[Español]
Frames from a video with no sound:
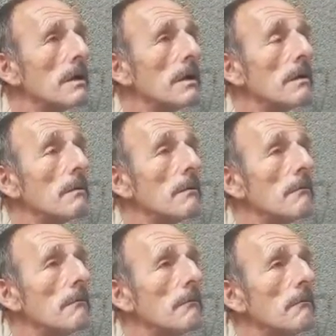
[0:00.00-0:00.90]
del tema del
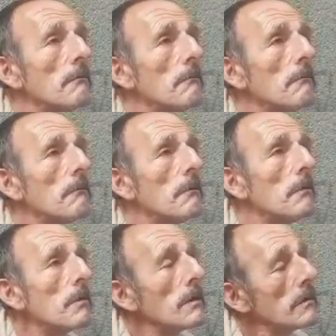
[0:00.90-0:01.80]
agua, de, ese
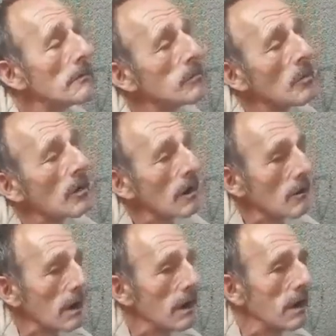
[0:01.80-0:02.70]
problema? Yo
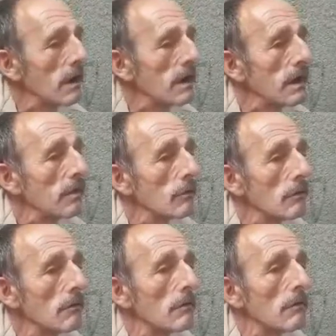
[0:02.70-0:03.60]
creo que es
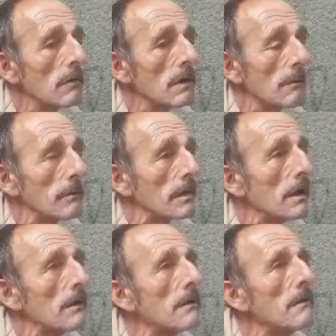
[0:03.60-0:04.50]

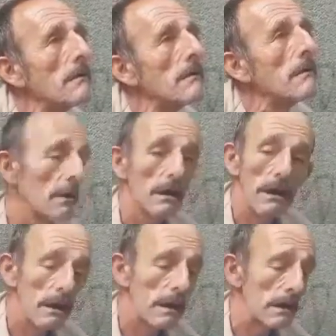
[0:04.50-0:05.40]
Hidrocapital.
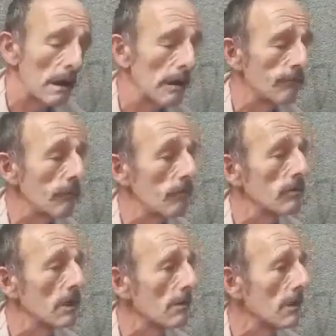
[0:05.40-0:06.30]
En el edificio
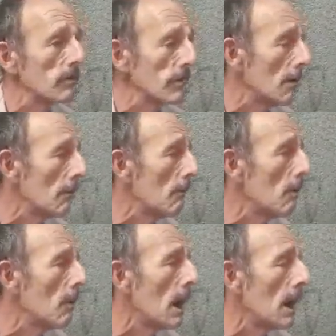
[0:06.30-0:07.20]

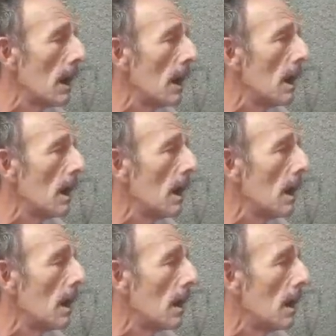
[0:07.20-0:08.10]
llamamos a,
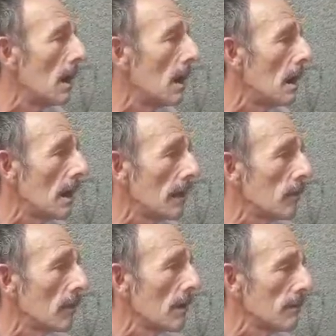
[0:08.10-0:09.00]
a, a
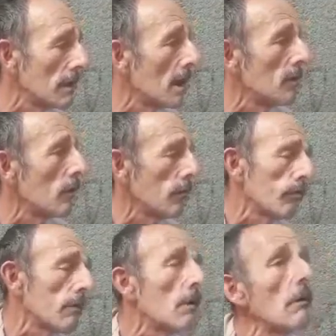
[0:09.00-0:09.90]
Hidrocapital y nos
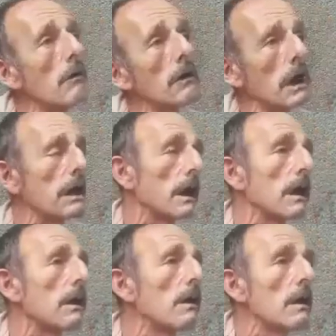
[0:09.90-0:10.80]
dice, no, que,
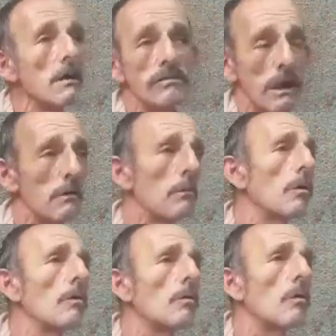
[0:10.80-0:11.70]
que
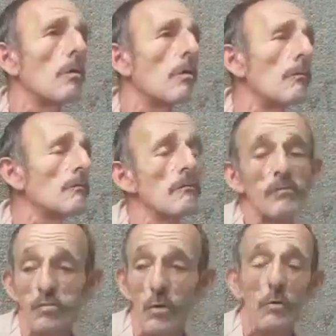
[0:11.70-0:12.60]
tenemos
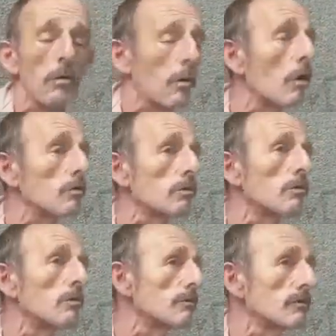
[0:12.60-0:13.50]
un tubo
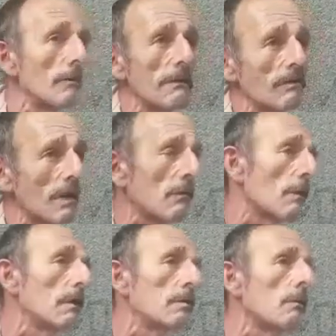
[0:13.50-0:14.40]
roto, siempre están
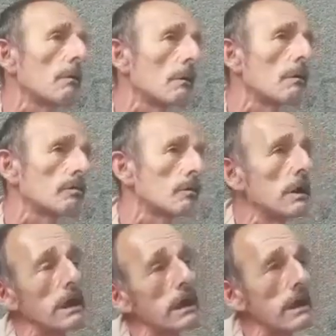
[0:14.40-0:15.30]
con el tubo roto
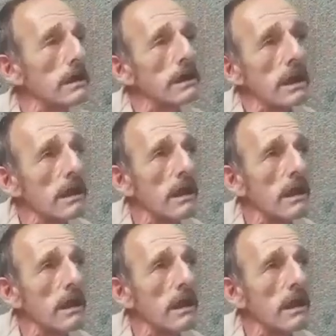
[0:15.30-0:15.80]
y, y,